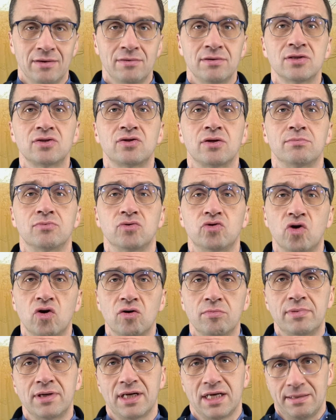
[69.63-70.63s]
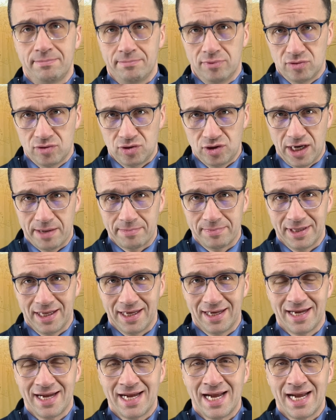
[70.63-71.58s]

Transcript: one są dobre i potrzebne,